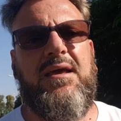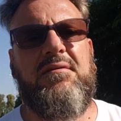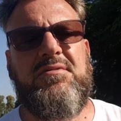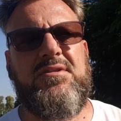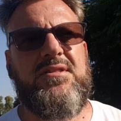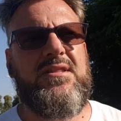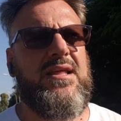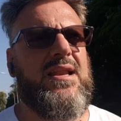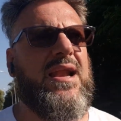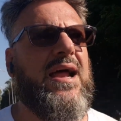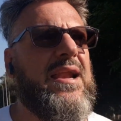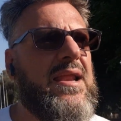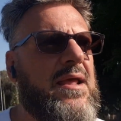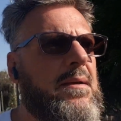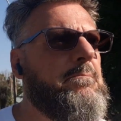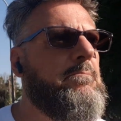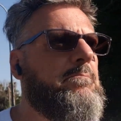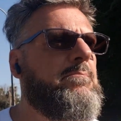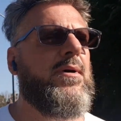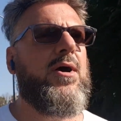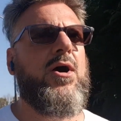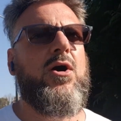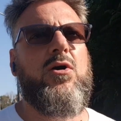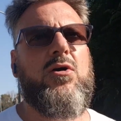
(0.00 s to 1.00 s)
devi tirare in
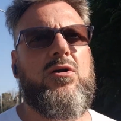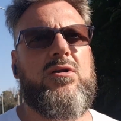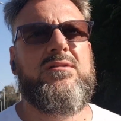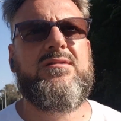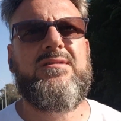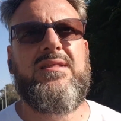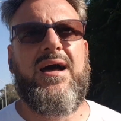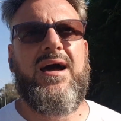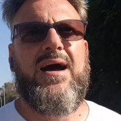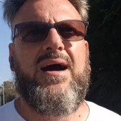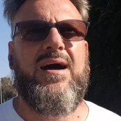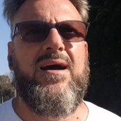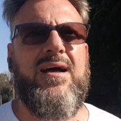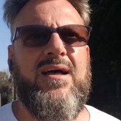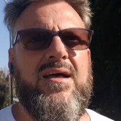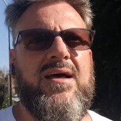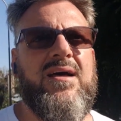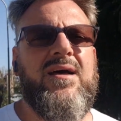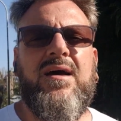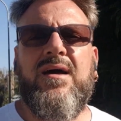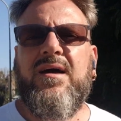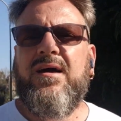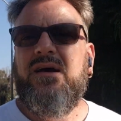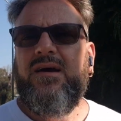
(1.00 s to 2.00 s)

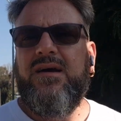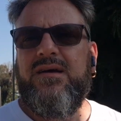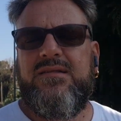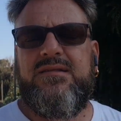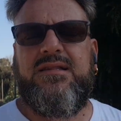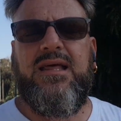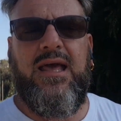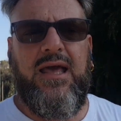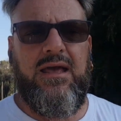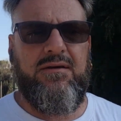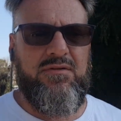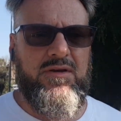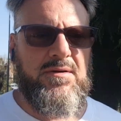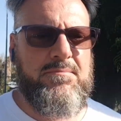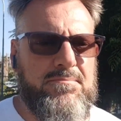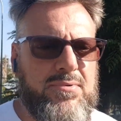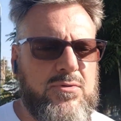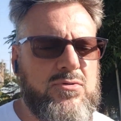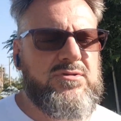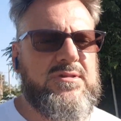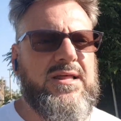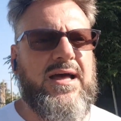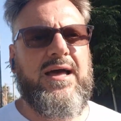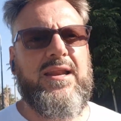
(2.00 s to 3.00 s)
porta devi
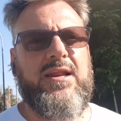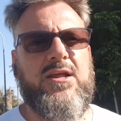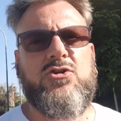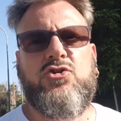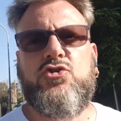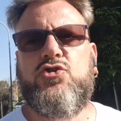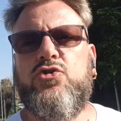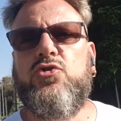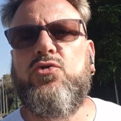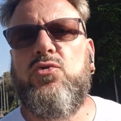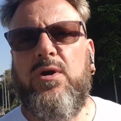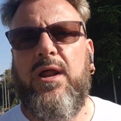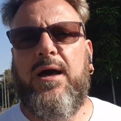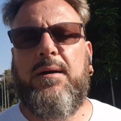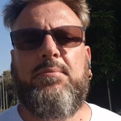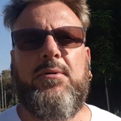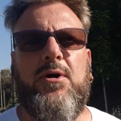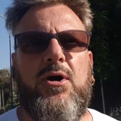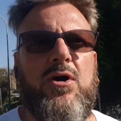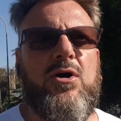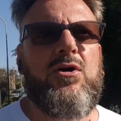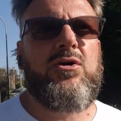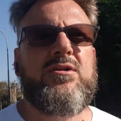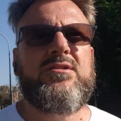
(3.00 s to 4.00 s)
buttare giù la
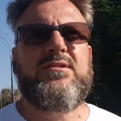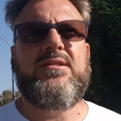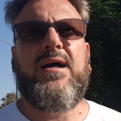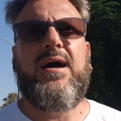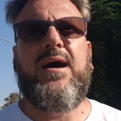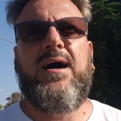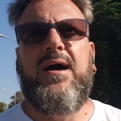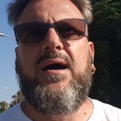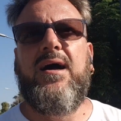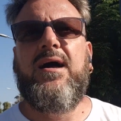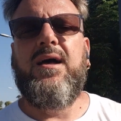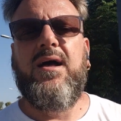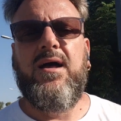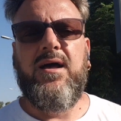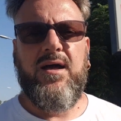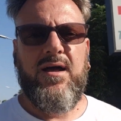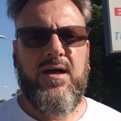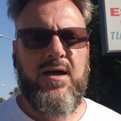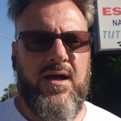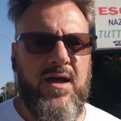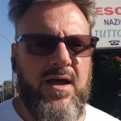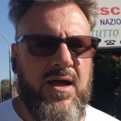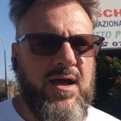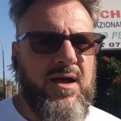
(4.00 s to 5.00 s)
porta
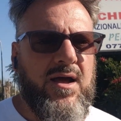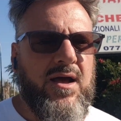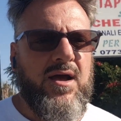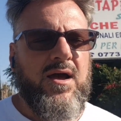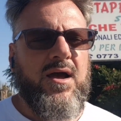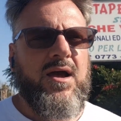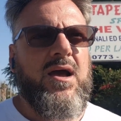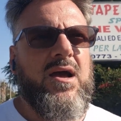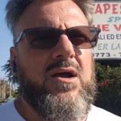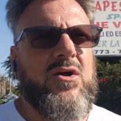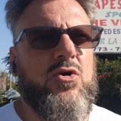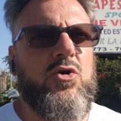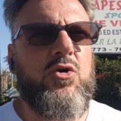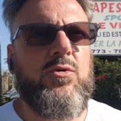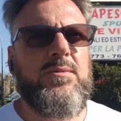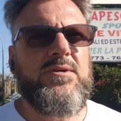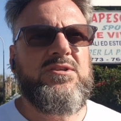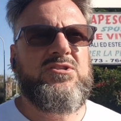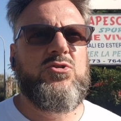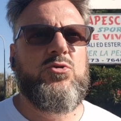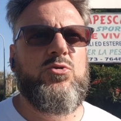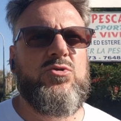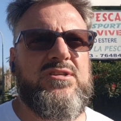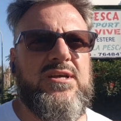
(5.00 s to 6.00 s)

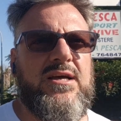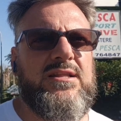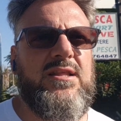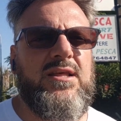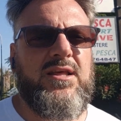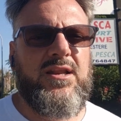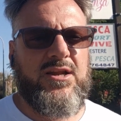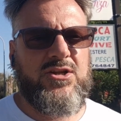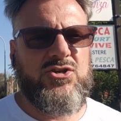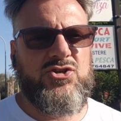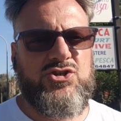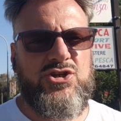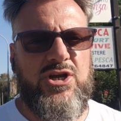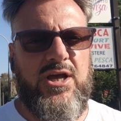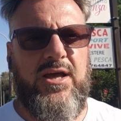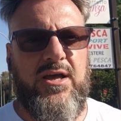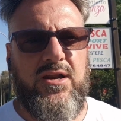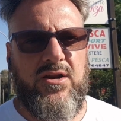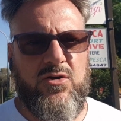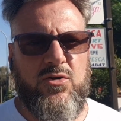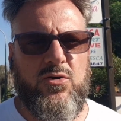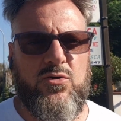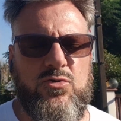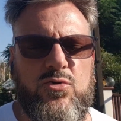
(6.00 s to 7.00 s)
come si usa dire in
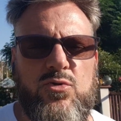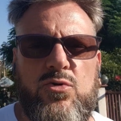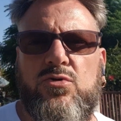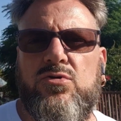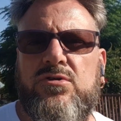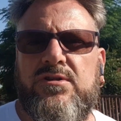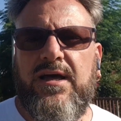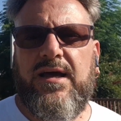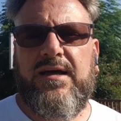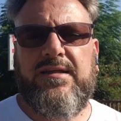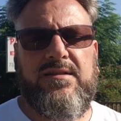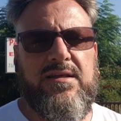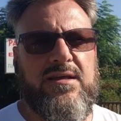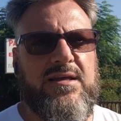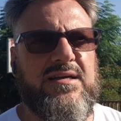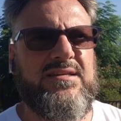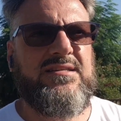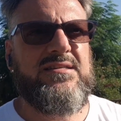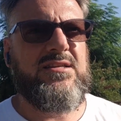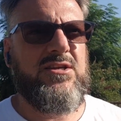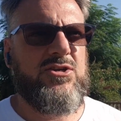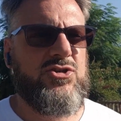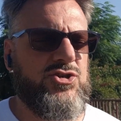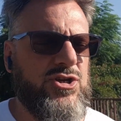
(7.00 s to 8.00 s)
gergo tu tati
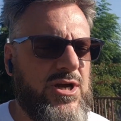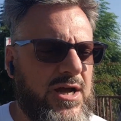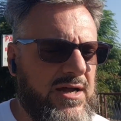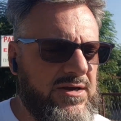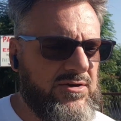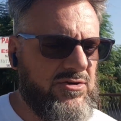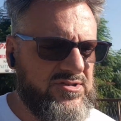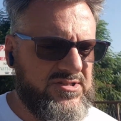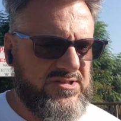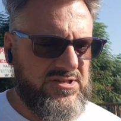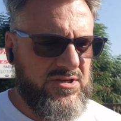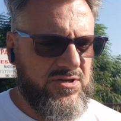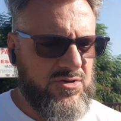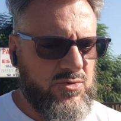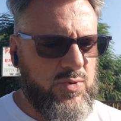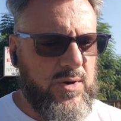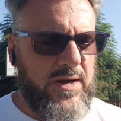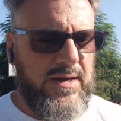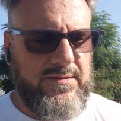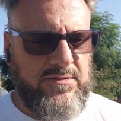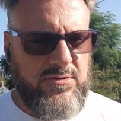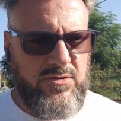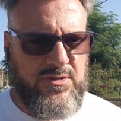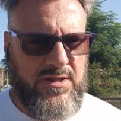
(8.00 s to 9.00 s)
castellanos
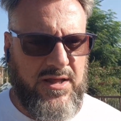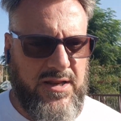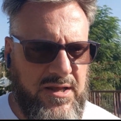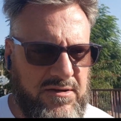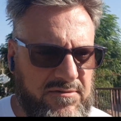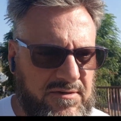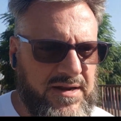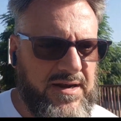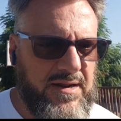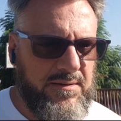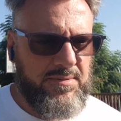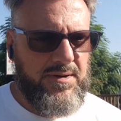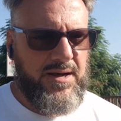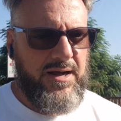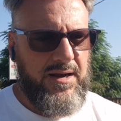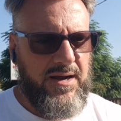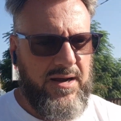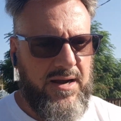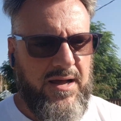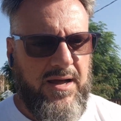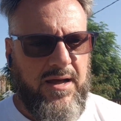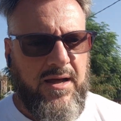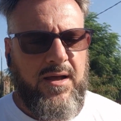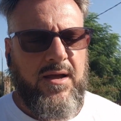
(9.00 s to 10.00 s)
quando ti arriva una
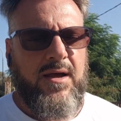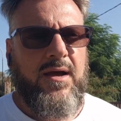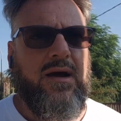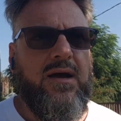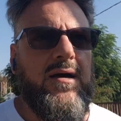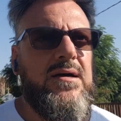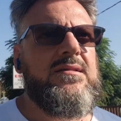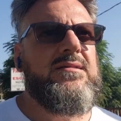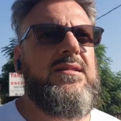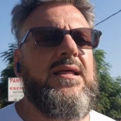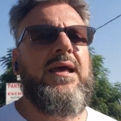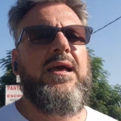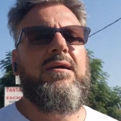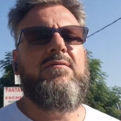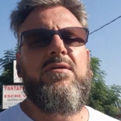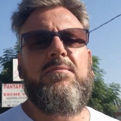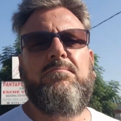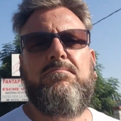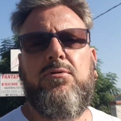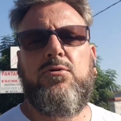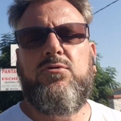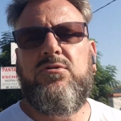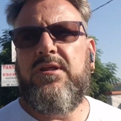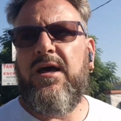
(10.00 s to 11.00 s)
palla
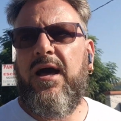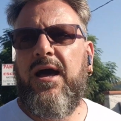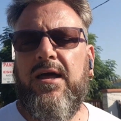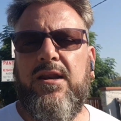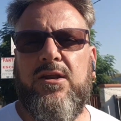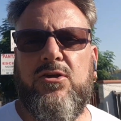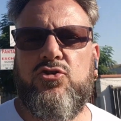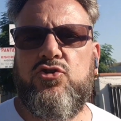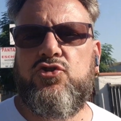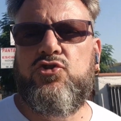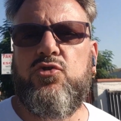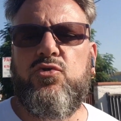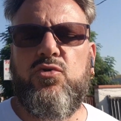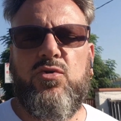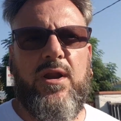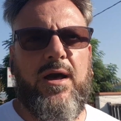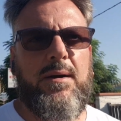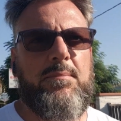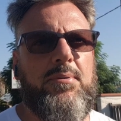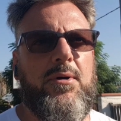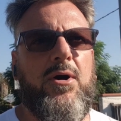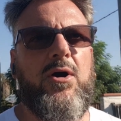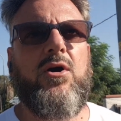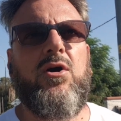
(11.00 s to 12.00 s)
devi buttare giù
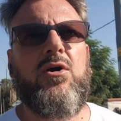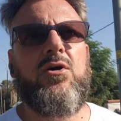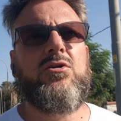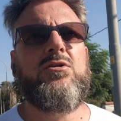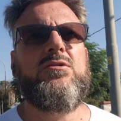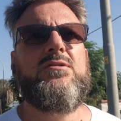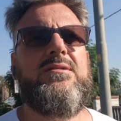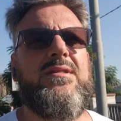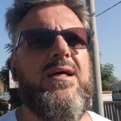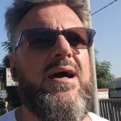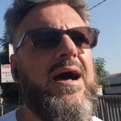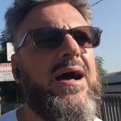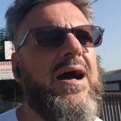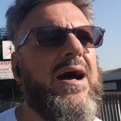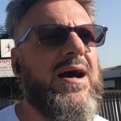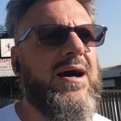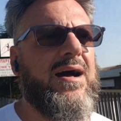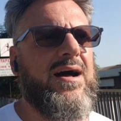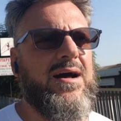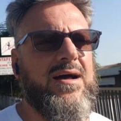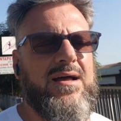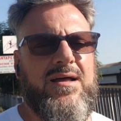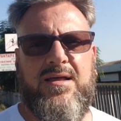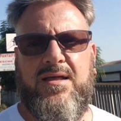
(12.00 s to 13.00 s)
la
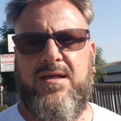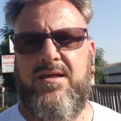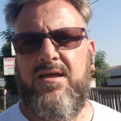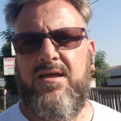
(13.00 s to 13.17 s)
porta